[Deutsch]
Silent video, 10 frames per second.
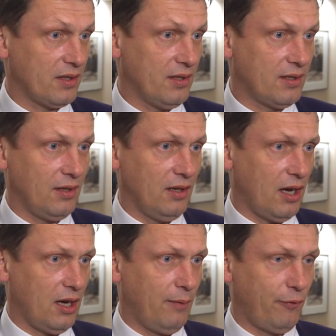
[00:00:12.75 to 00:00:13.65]
Das ist
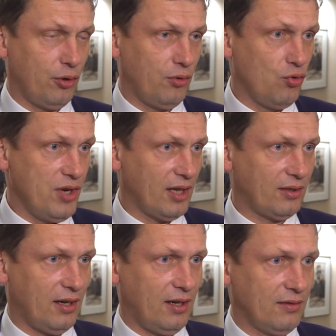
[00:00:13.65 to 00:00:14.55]
innerhalb von 100
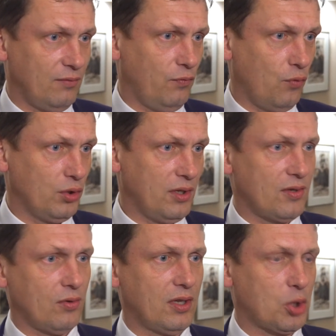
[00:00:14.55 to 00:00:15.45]
Tagen, wo
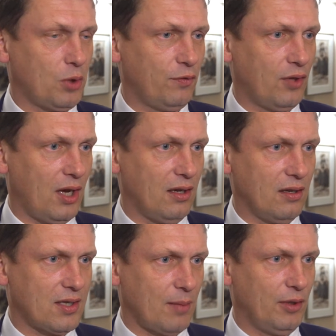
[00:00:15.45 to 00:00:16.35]
diese Unterschriften
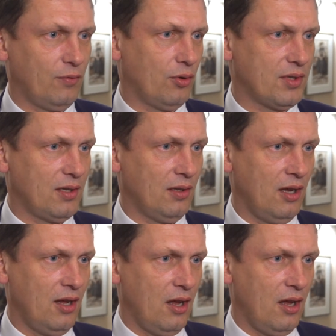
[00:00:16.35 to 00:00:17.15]
eingesammelt worden sind,